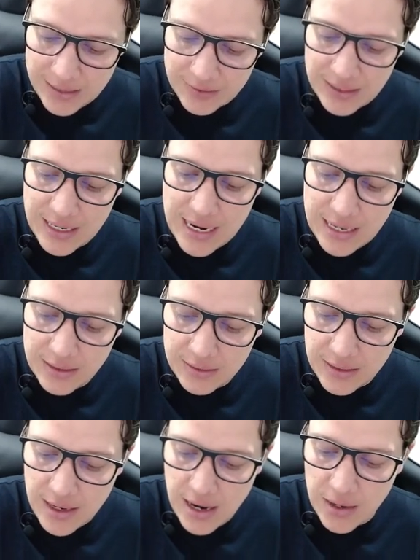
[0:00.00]

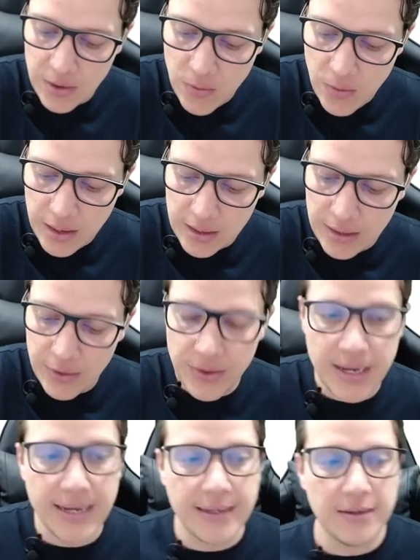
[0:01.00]
secante al cuadrado
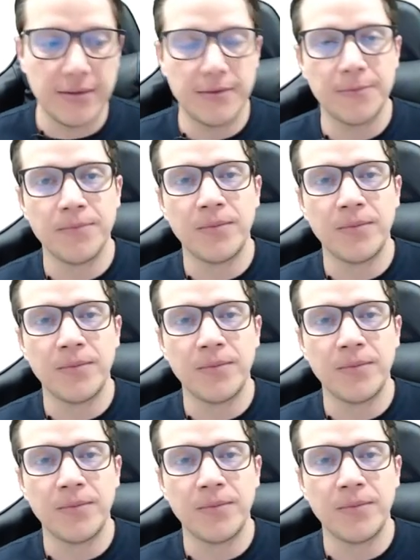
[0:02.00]
de x.